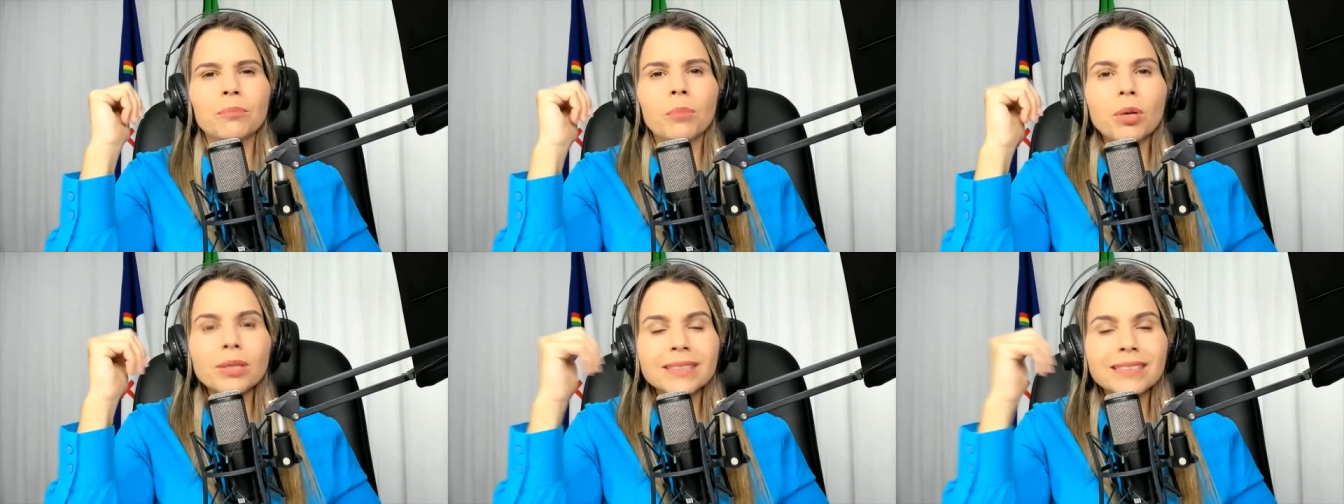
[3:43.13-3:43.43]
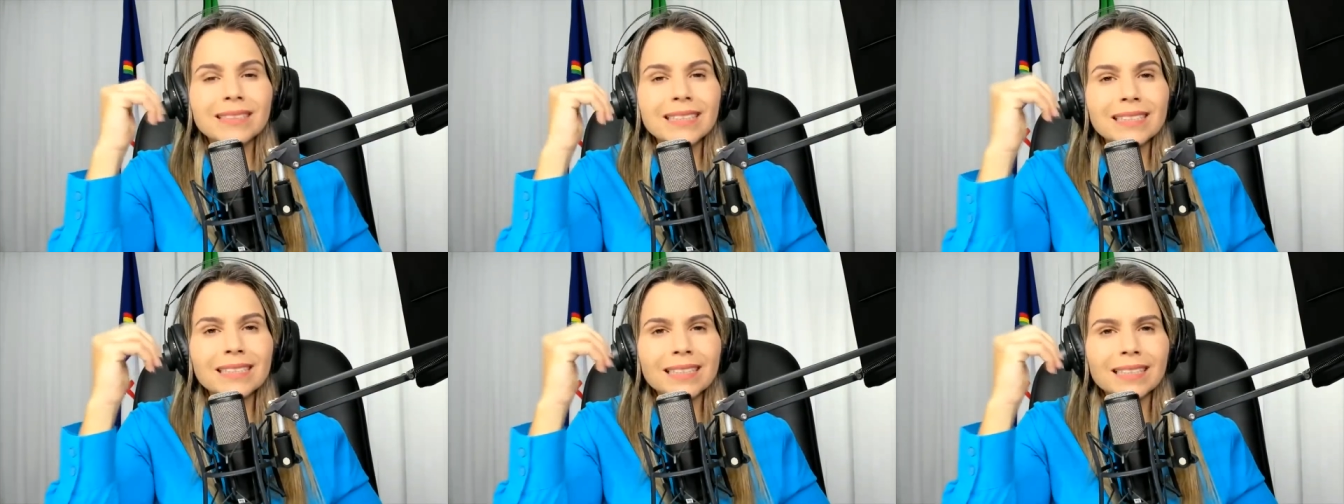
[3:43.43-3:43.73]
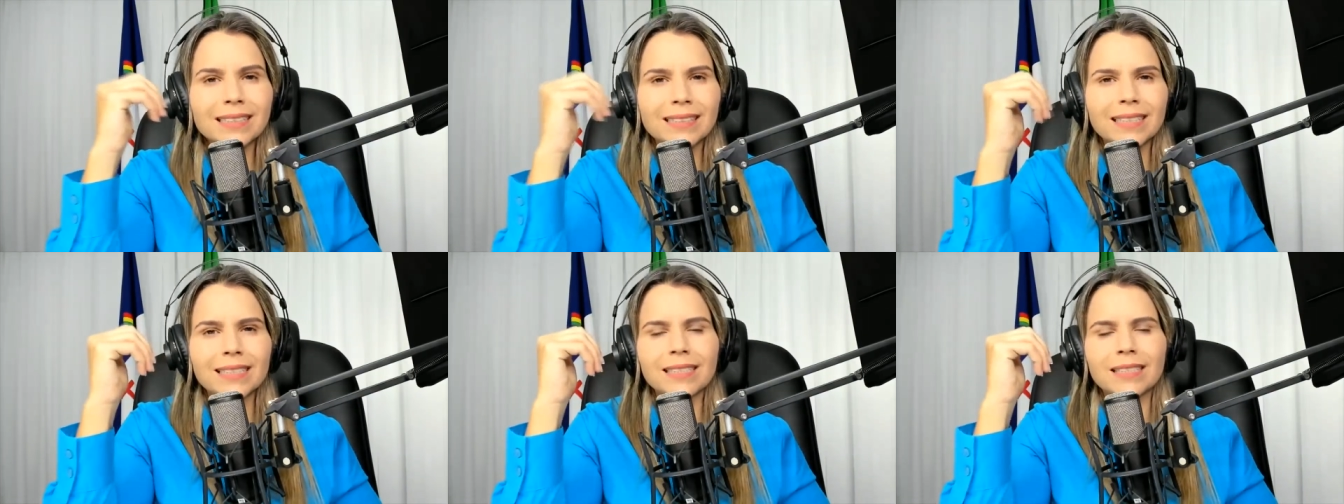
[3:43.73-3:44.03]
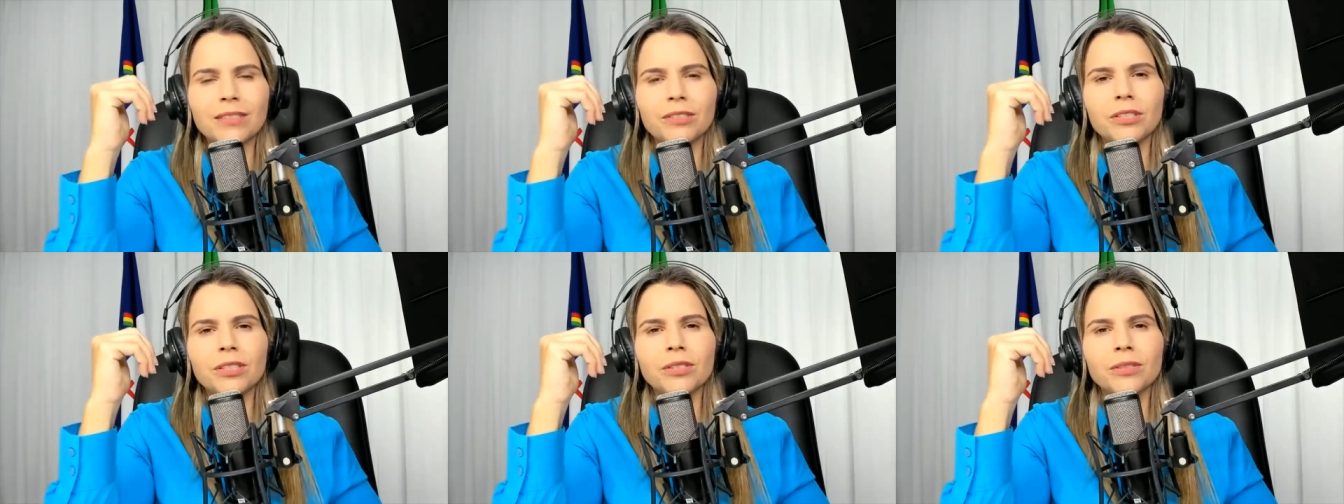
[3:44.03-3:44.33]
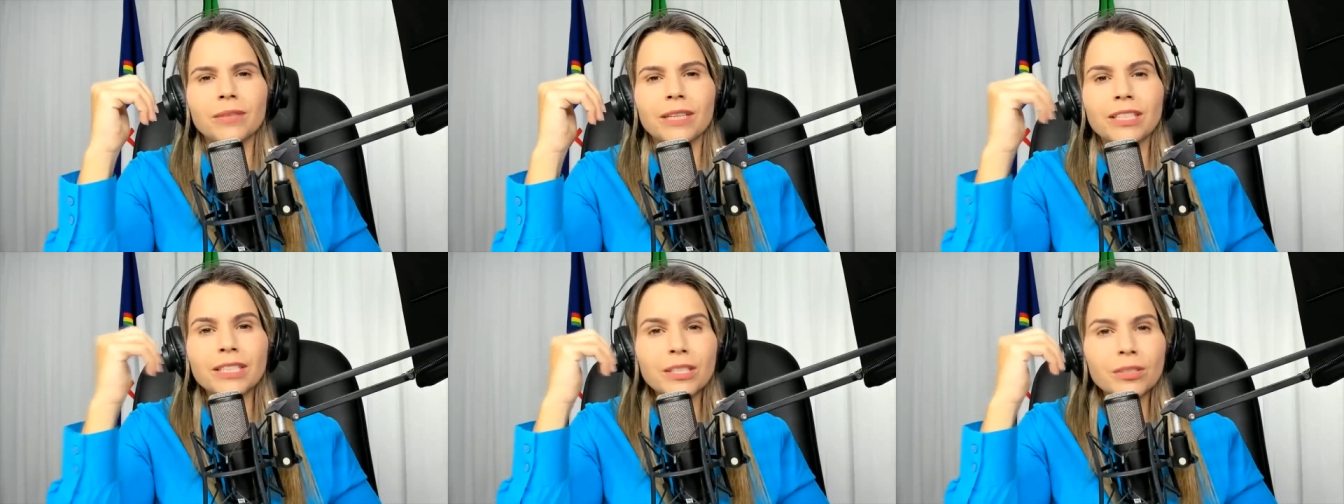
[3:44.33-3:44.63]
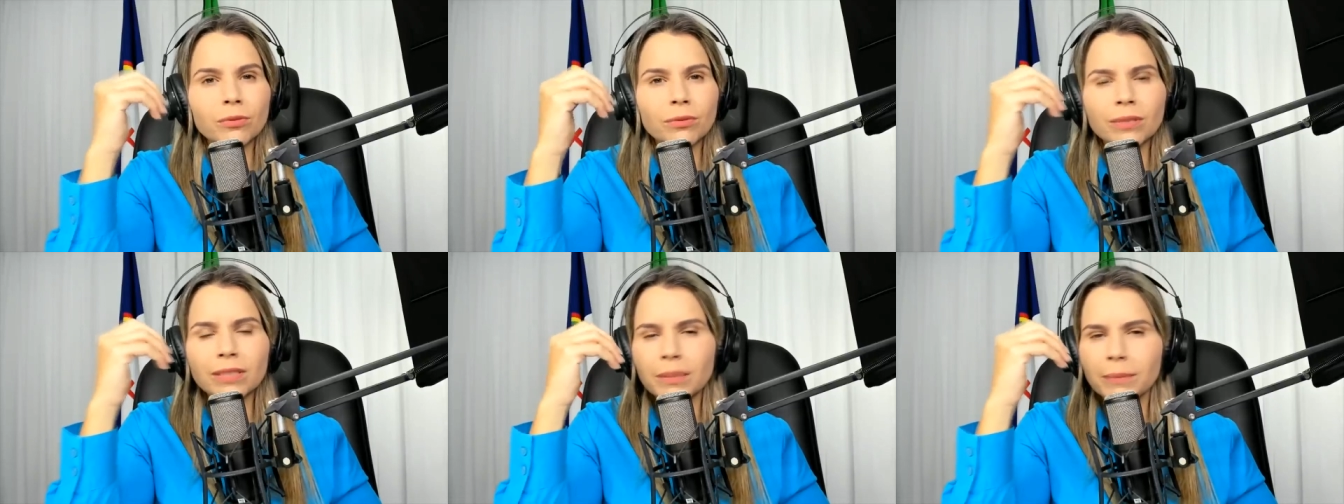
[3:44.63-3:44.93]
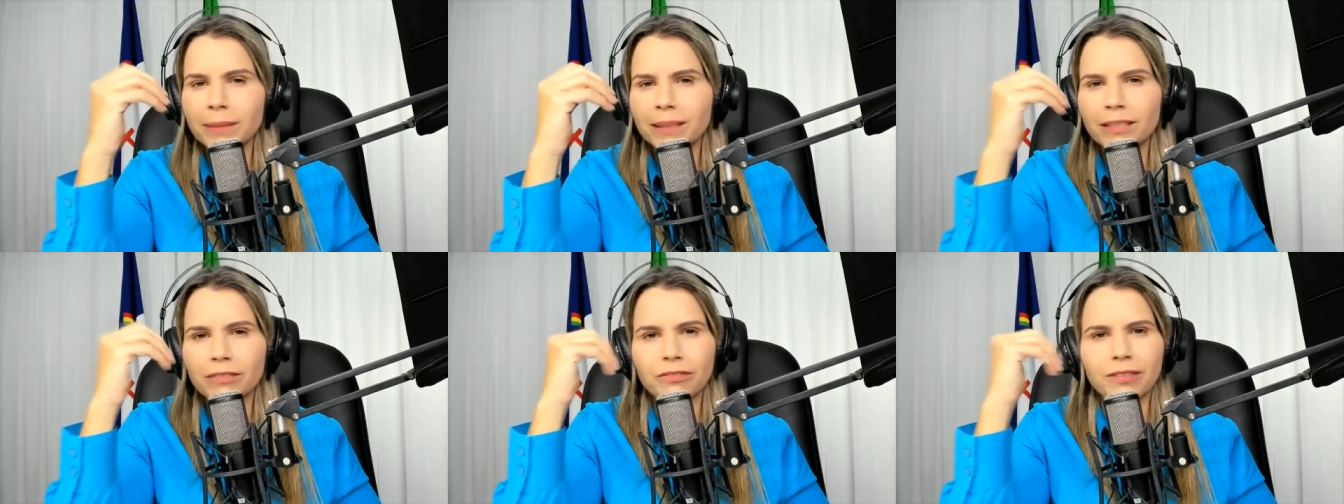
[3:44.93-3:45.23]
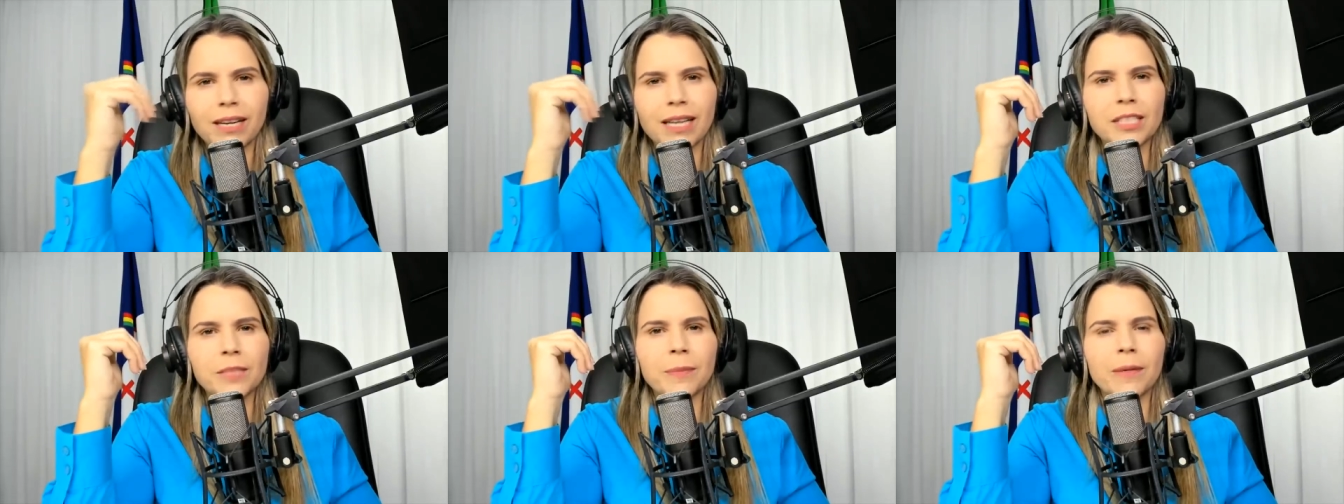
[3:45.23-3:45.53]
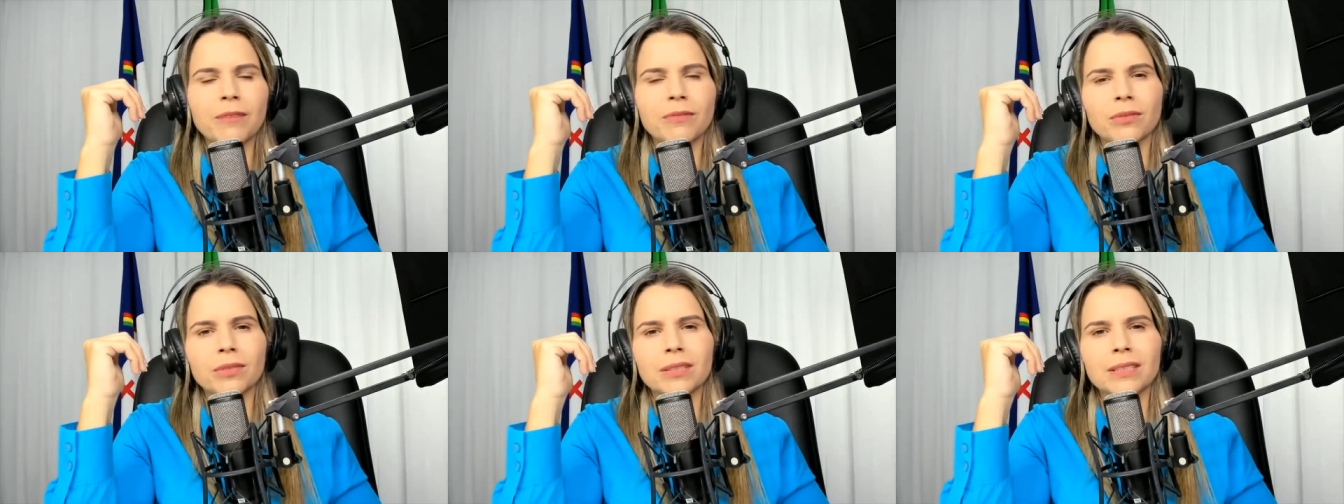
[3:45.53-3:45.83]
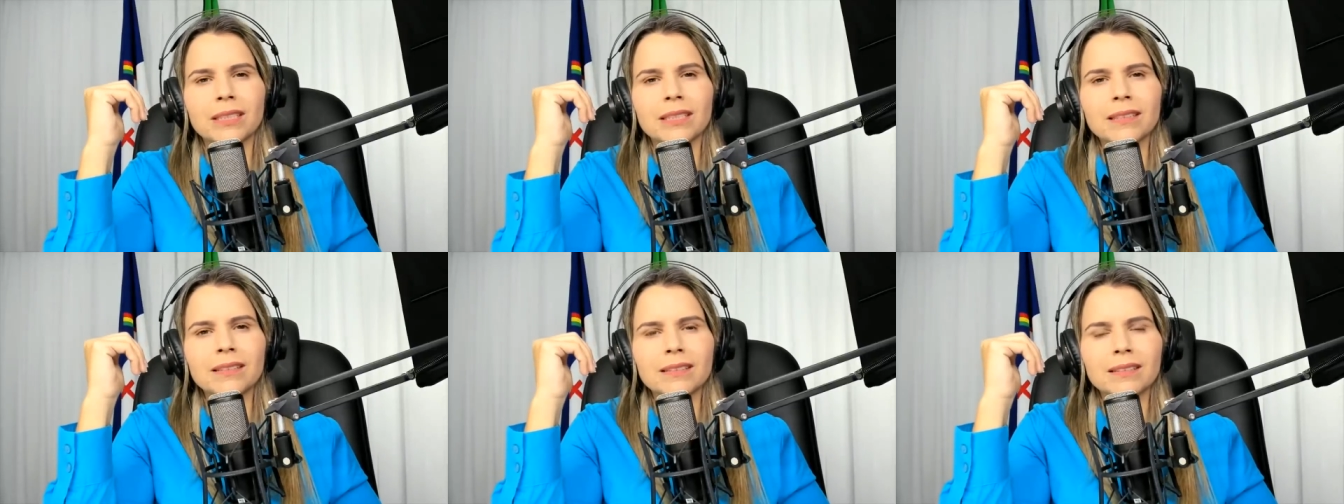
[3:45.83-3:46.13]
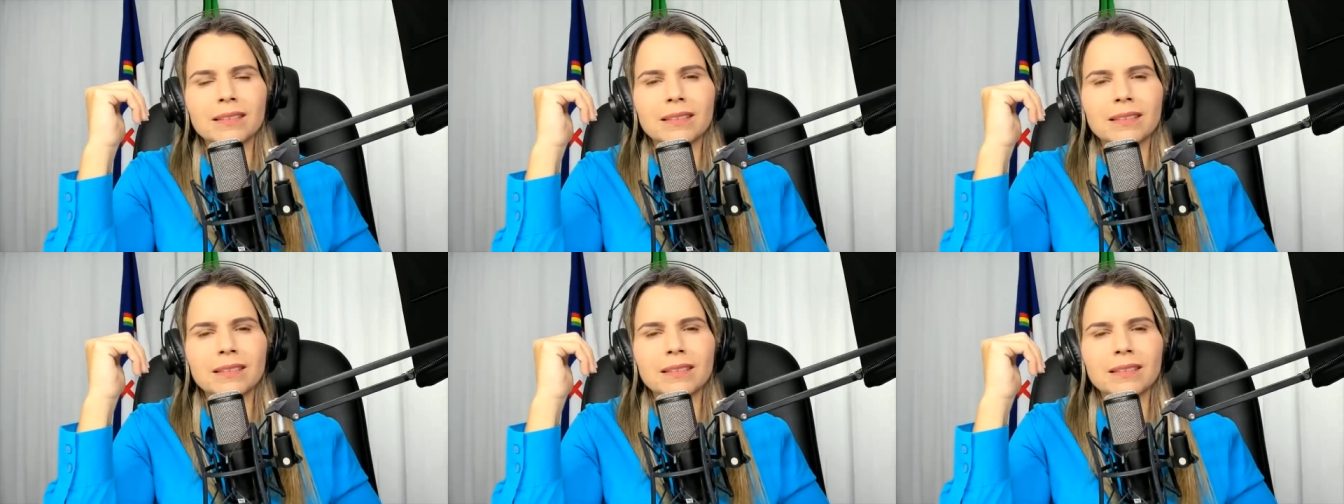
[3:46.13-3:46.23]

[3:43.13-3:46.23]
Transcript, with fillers: Pode ter certeza disso. É Jesus que manda falar isso para você.